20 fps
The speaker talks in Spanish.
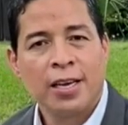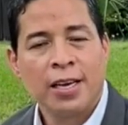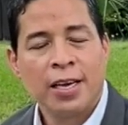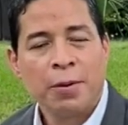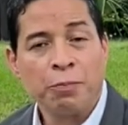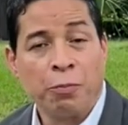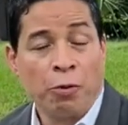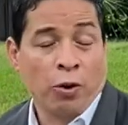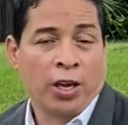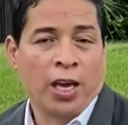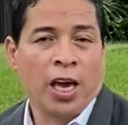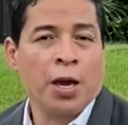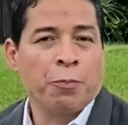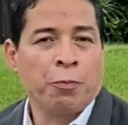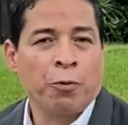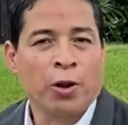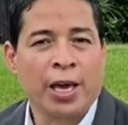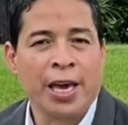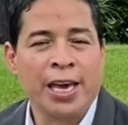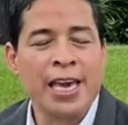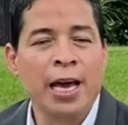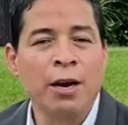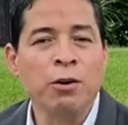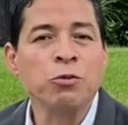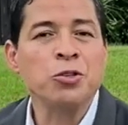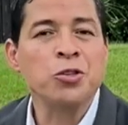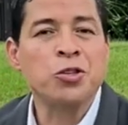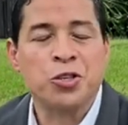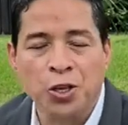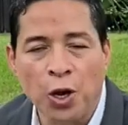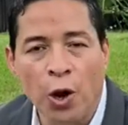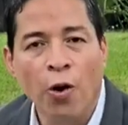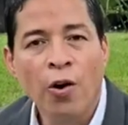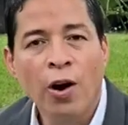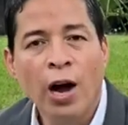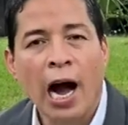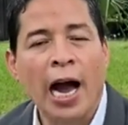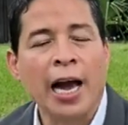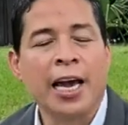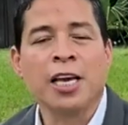¿Por qué? Porque ella anunció
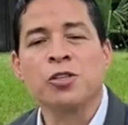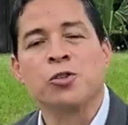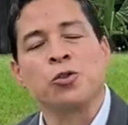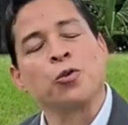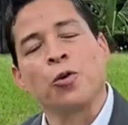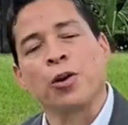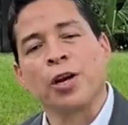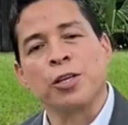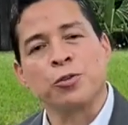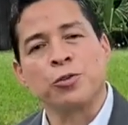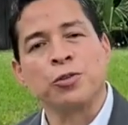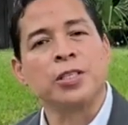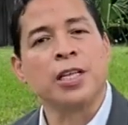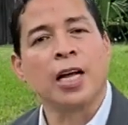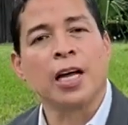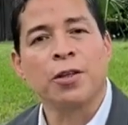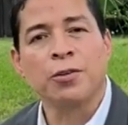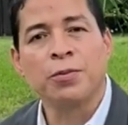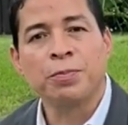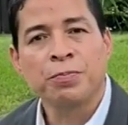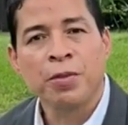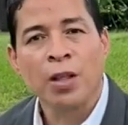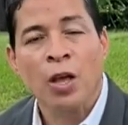a Jesús resucitado.